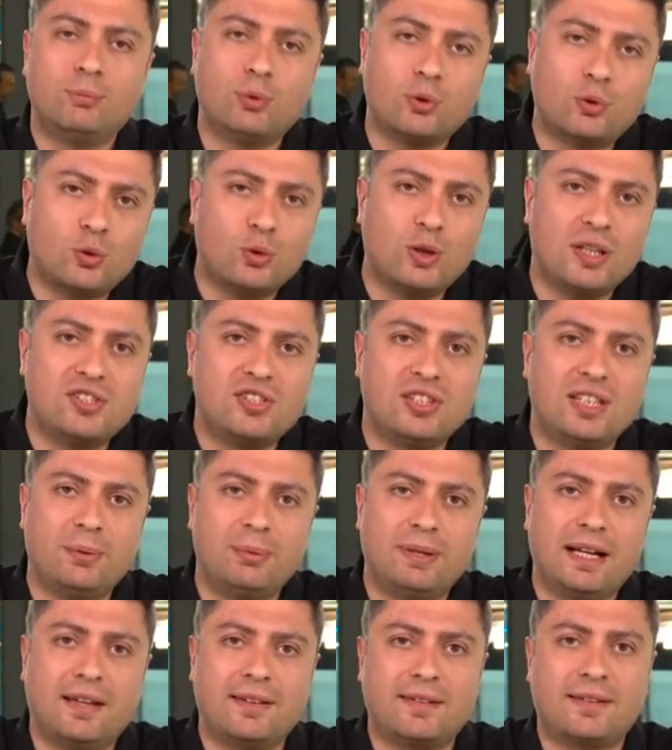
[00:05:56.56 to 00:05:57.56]
Bu süreci de
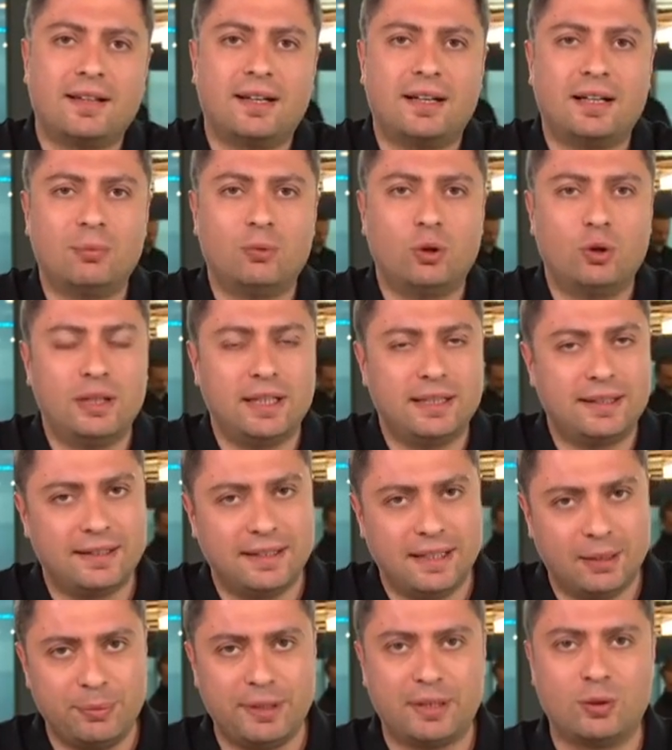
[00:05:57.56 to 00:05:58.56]
biraz daha böyle
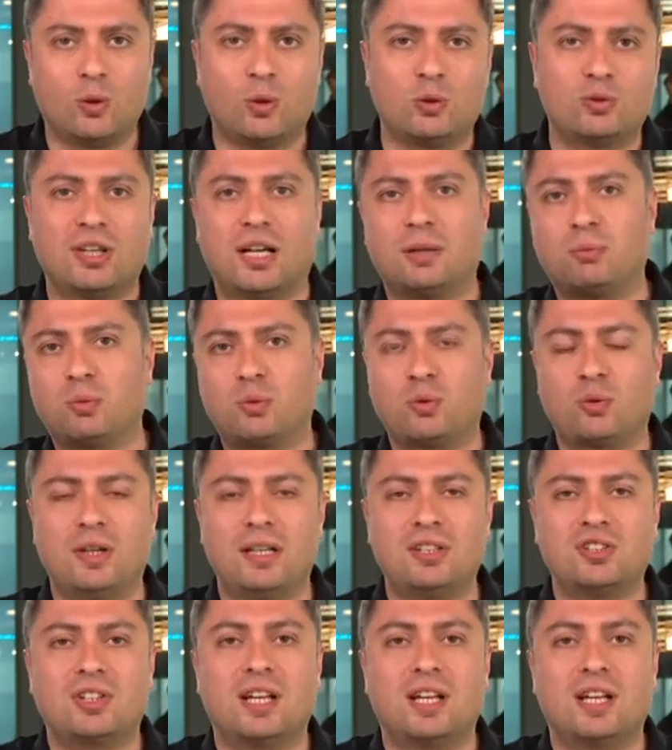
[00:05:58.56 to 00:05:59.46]
dinamik olacak bu süreç.